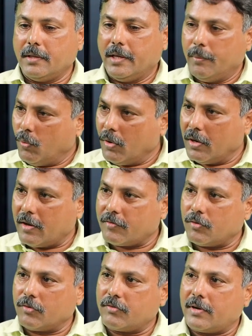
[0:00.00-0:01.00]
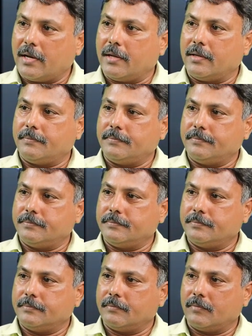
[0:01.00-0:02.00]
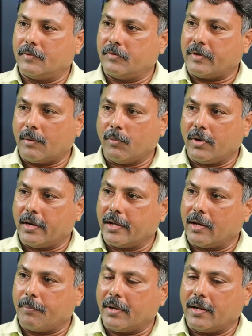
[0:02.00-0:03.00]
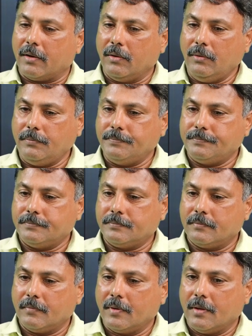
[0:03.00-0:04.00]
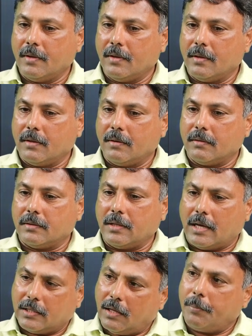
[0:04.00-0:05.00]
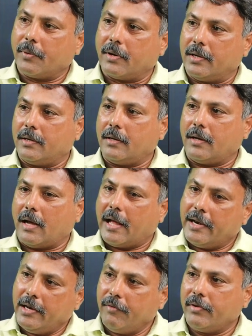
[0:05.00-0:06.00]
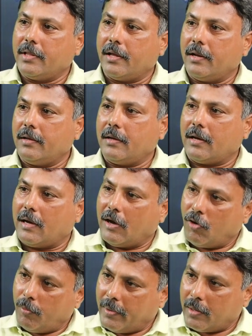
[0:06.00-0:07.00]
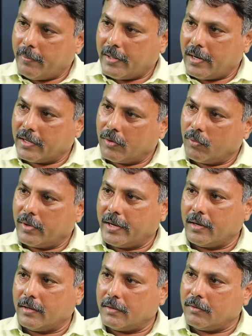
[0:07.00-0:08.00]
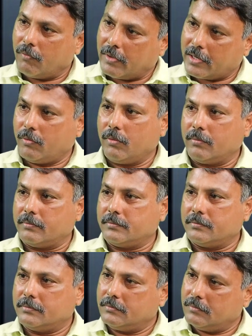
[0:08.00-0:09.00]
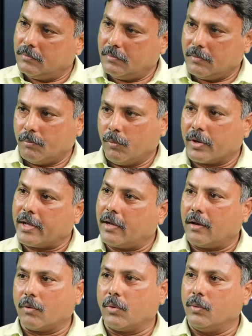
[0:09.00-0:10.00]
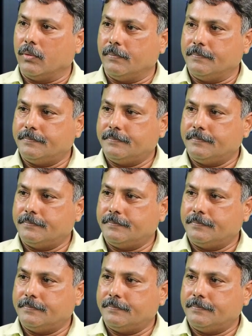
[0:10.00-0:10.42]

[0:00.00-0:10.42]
ఈ మూడున్నర సంవత్సరాల జగన్మోహన్ రెడ్డి గారి పాలనలో దాదాపుగా అన్ని విధాల అవమాన భారానికి గురైన వర్గం ముఖ్యంగా గురువులు